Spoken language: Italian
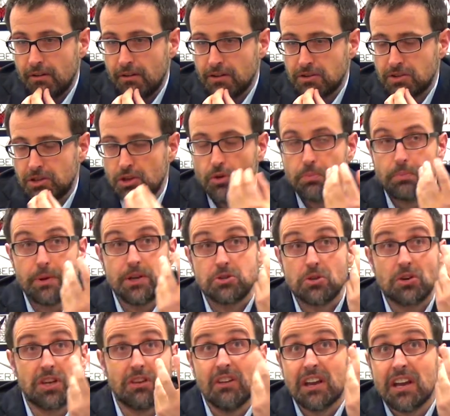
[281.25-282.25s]
eh, se io
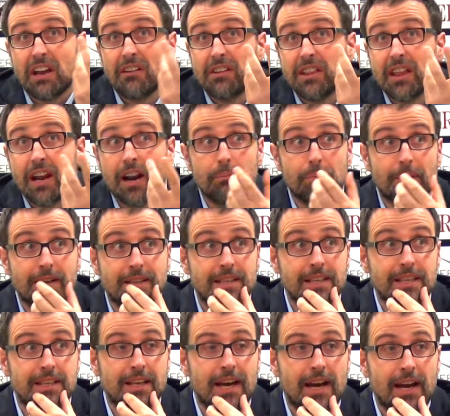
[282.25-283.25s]
penso a chi venga a vedere la
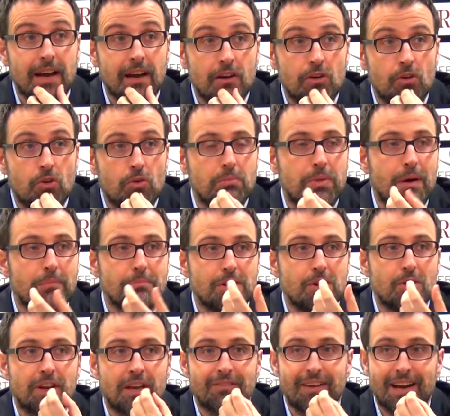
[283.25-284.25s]
partita, un
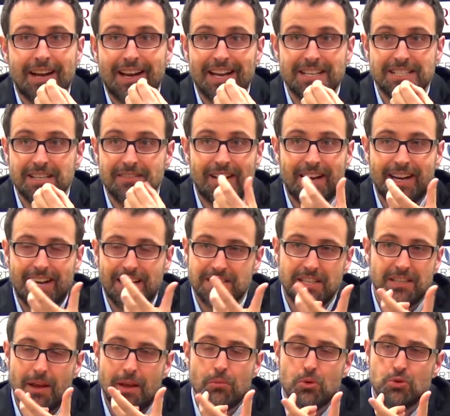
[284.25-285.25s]
bambino che va a casa va a
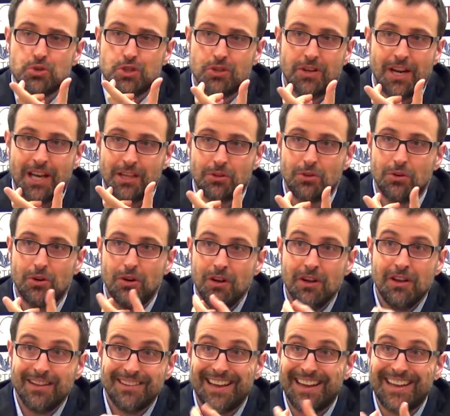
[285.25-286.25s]
casa emozionato
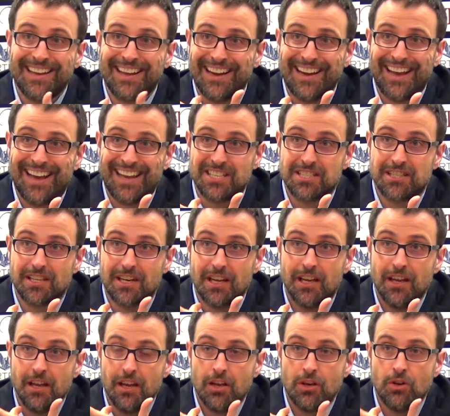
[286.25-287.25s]
dai canestri,
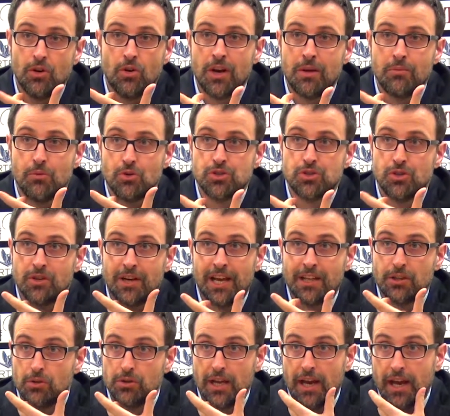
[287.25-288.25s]
non
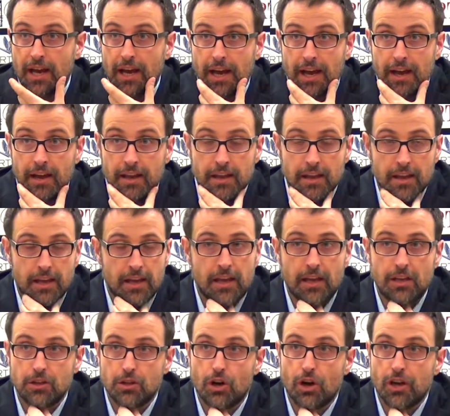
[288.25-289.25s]
emozionato da eh,
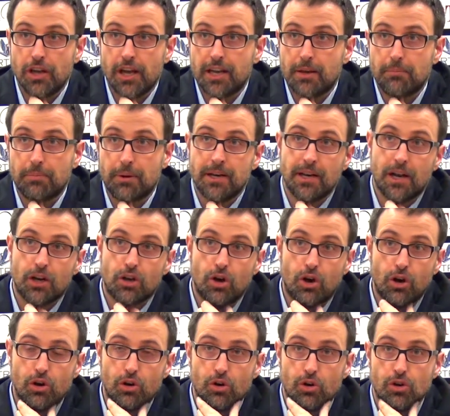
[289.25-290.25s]
Endoia che prende al
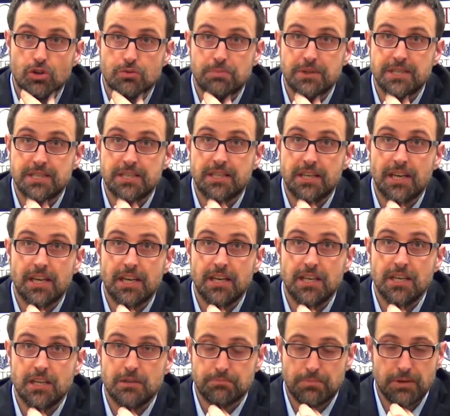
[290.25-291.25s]
collo
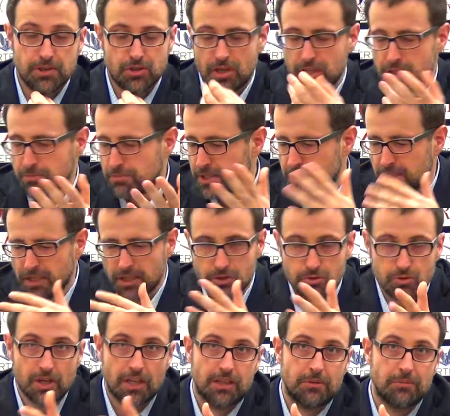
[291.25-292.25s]
Spizzichini, sì, Spizzichini
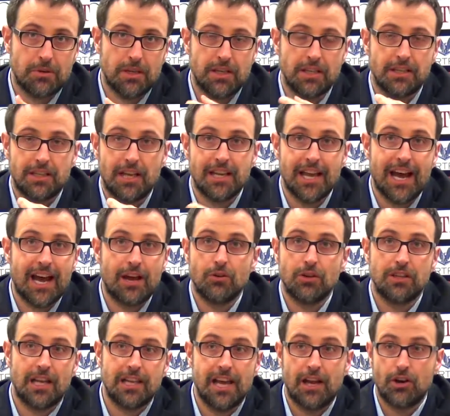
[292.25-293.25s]
scusatemi, in italiano,
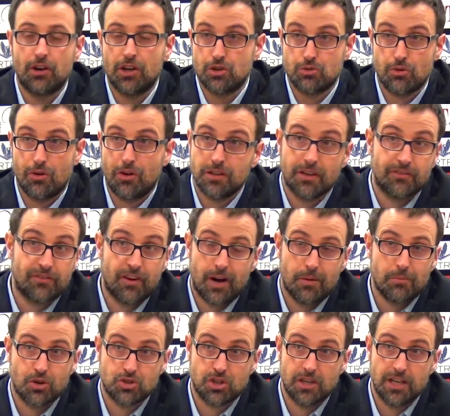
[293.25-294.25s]
italiano che a sua volta fa una
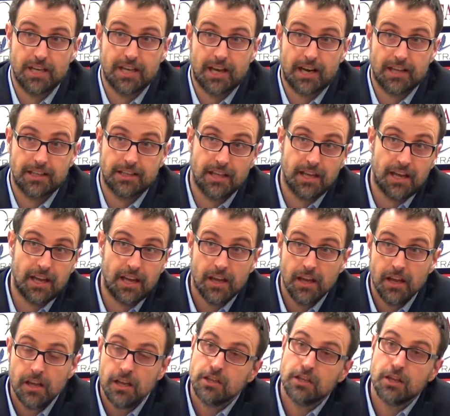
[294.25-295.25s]
mossa di karate
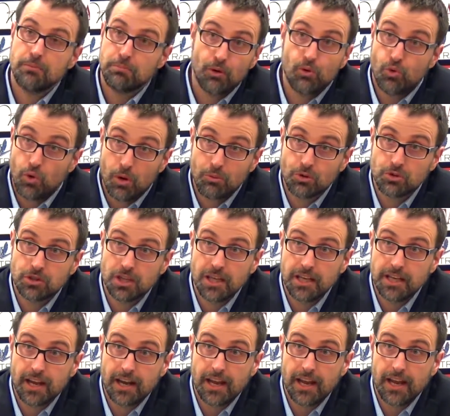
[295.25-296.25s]
tipo l'uomo
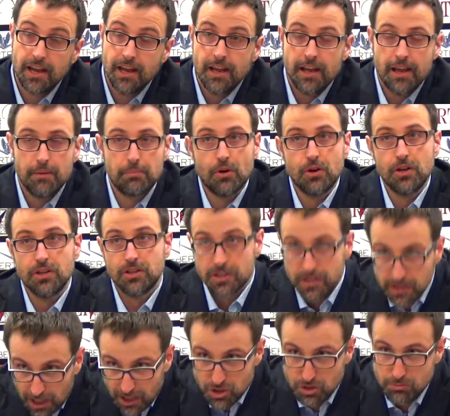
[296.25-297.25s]
tigre, poi in
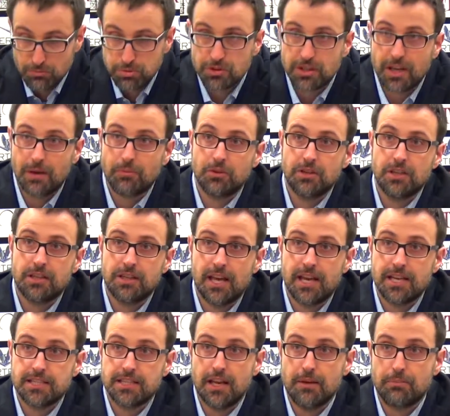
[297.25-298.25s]
tre ci buttiamo di
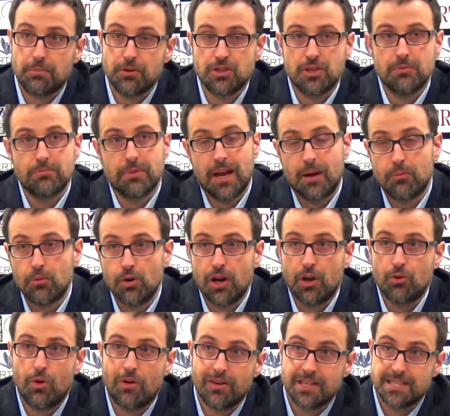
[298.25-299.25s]
testa e poi sembriamo la
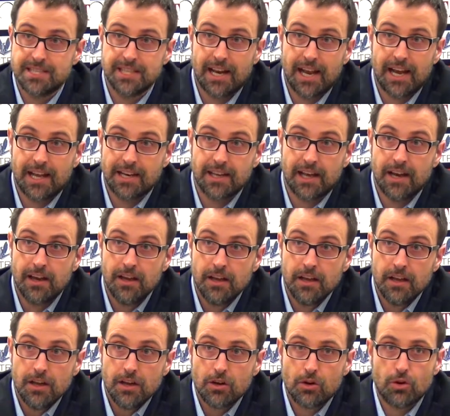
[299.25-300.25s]
Nuova Zelanda
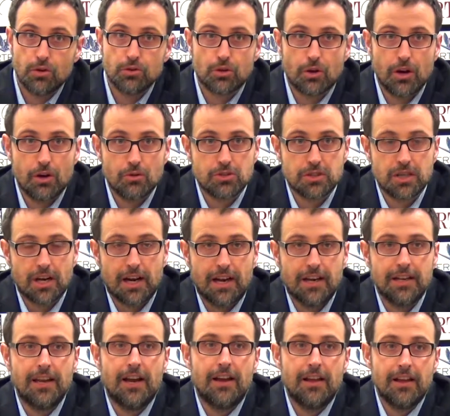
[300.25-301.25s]
contro
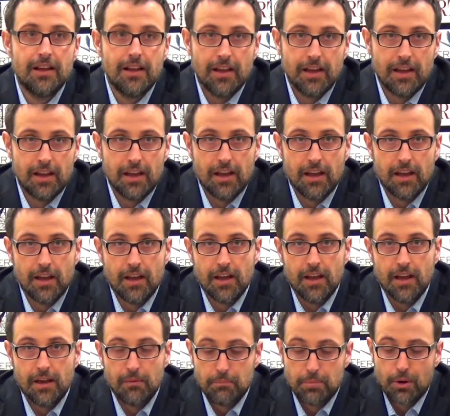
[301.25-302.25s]
l'Australia.
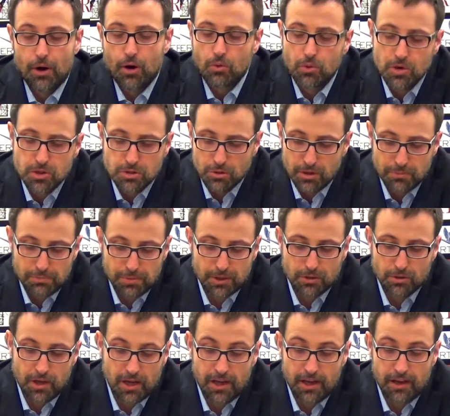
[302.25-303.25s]
Eh, però questo,
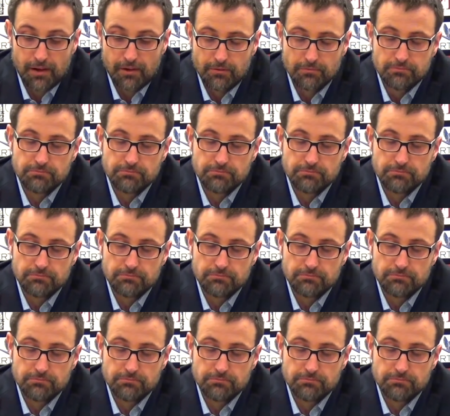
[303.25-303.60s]
ripeto, è